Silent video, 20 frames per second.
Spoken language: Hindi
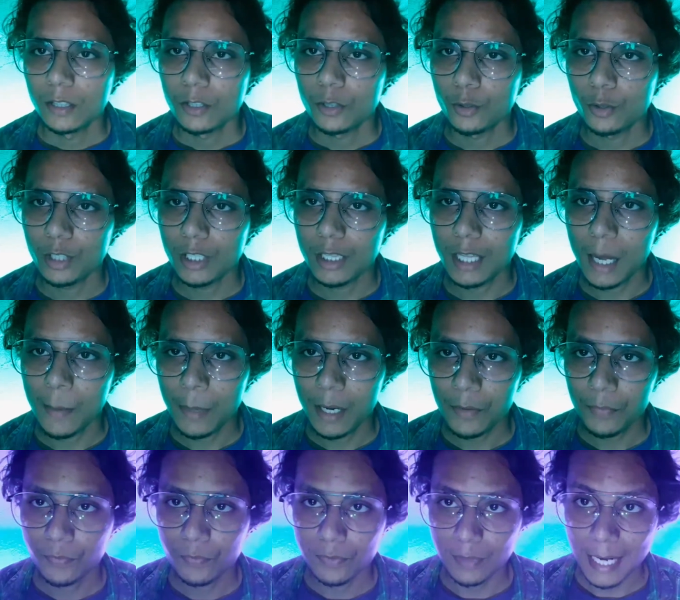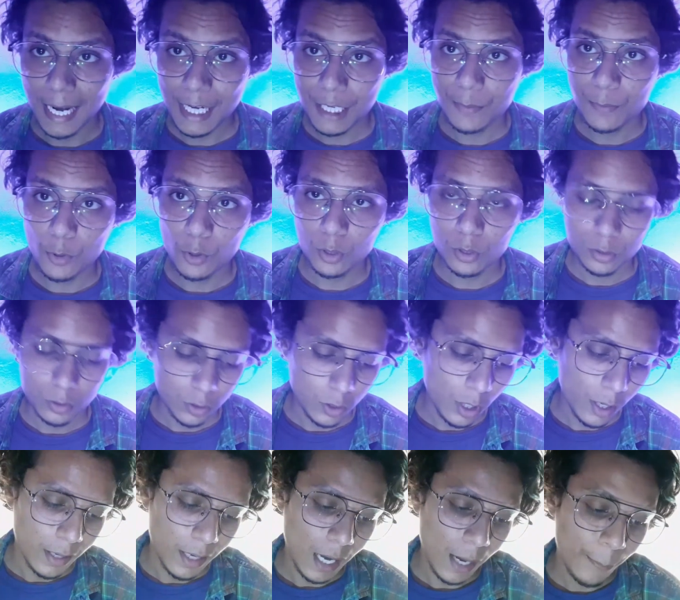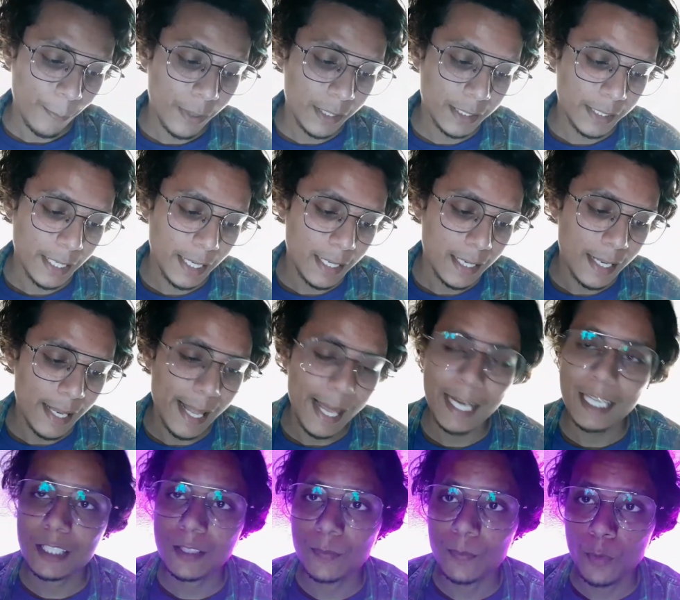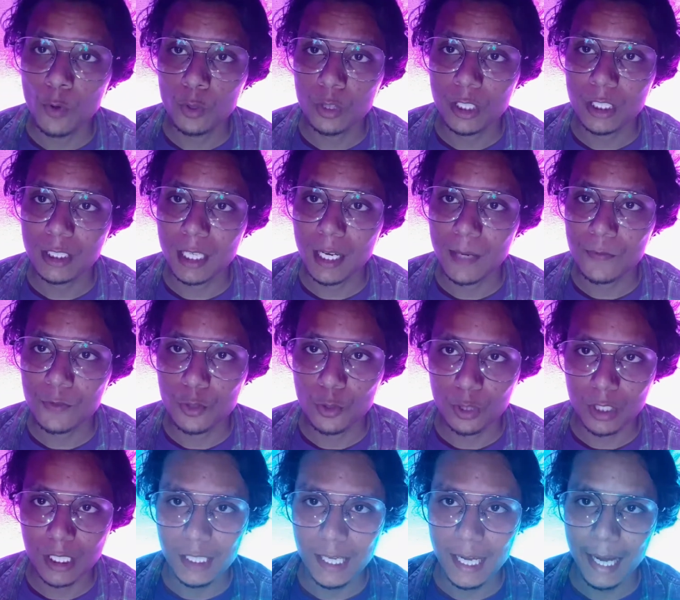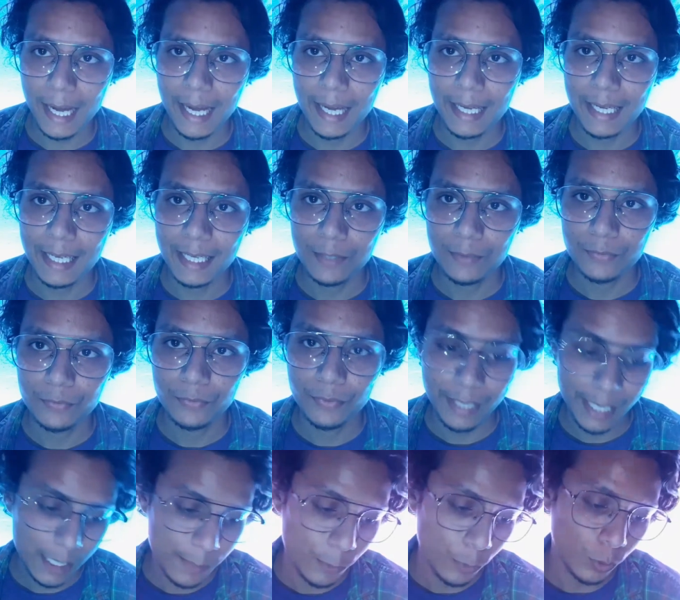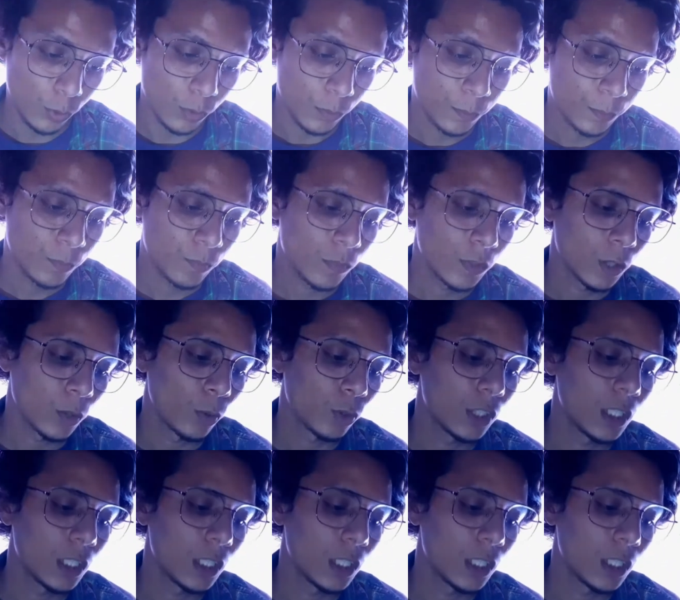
सो so, ये था हमारा फ्लैश मोड अब बढ़ते हैं नेक्स्ट मोड की तरफ जो कि है एक फेड मोड तो